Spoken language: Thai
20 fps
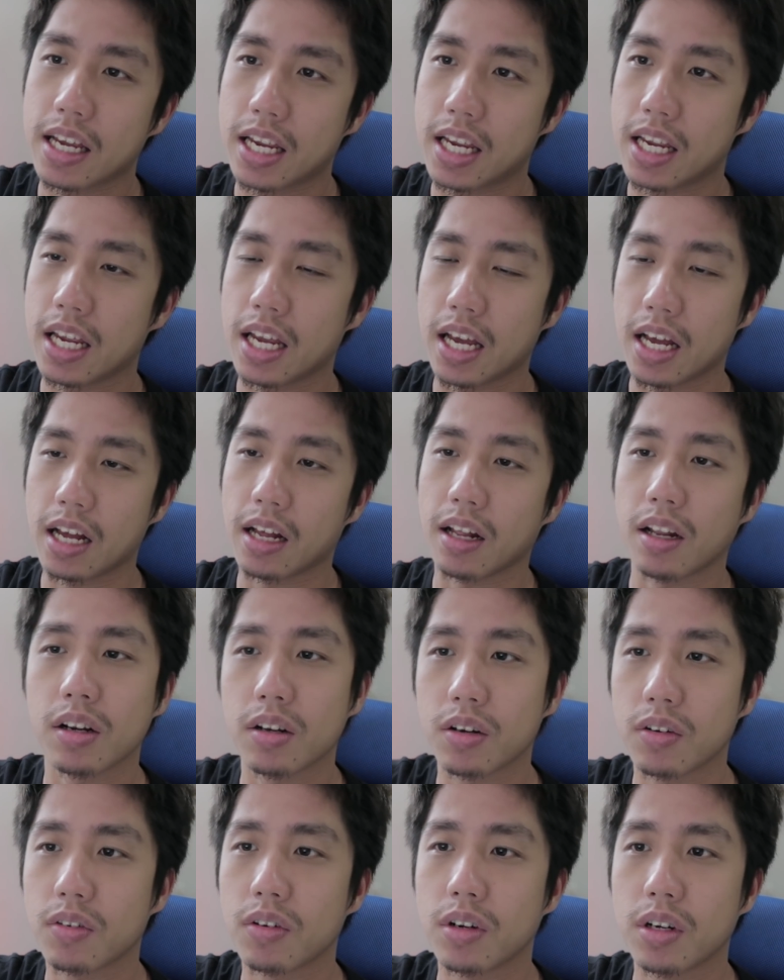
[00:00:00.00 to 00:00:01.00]
เขี่ย
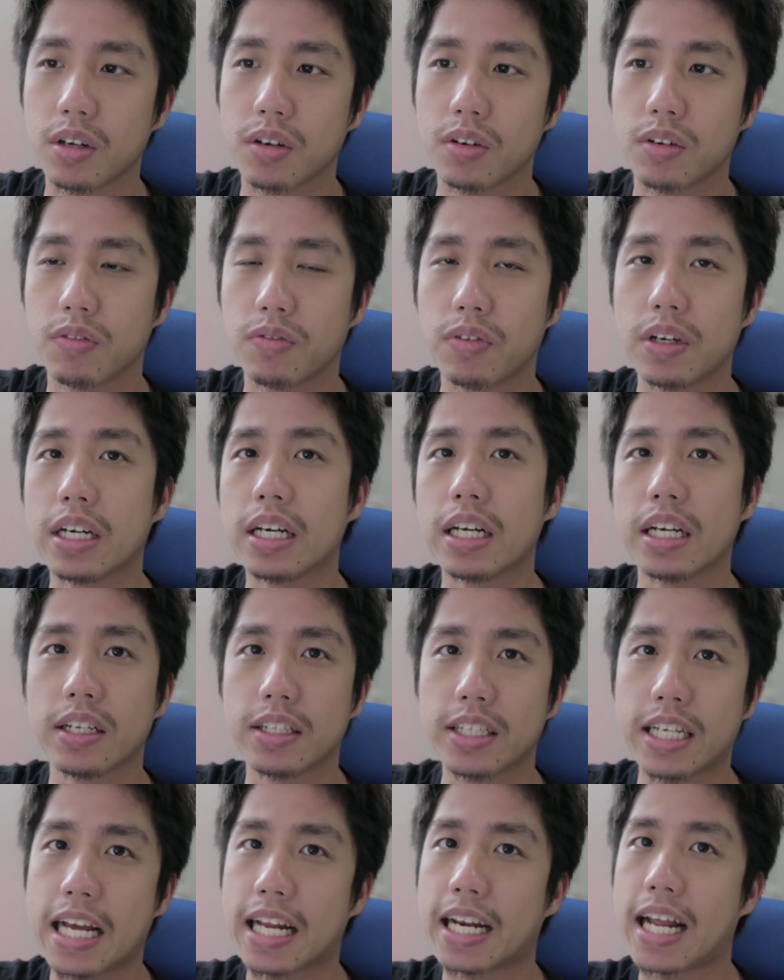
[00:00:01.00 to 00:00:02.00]
ฟืน
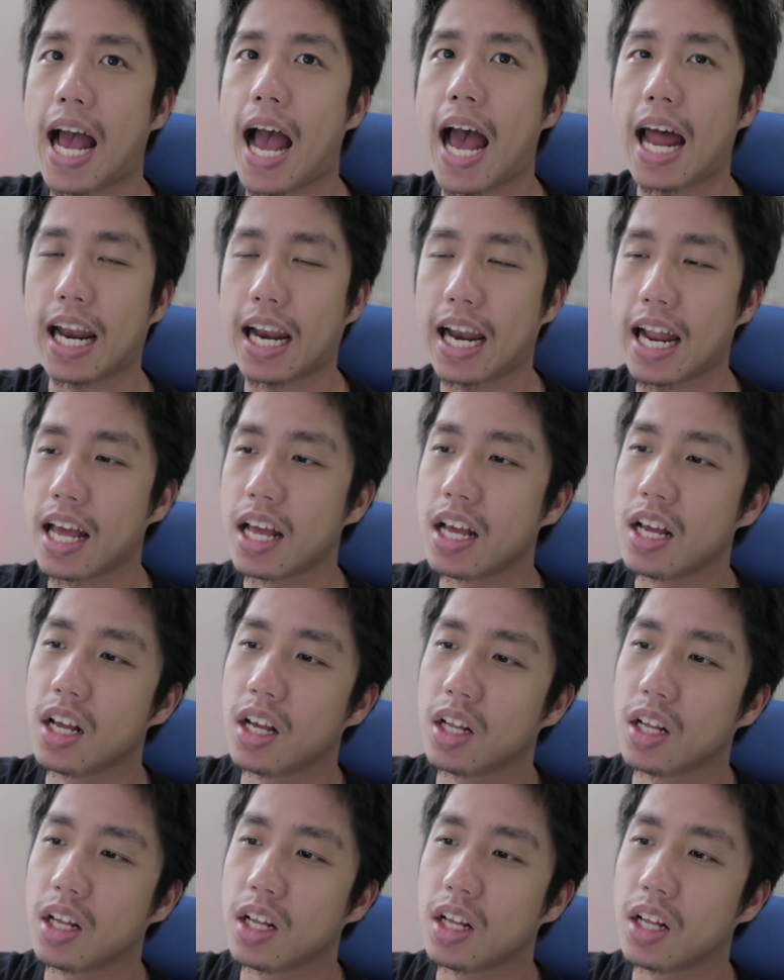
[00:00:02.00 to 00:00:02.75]
เขี่ยถ่านนั่นแหละ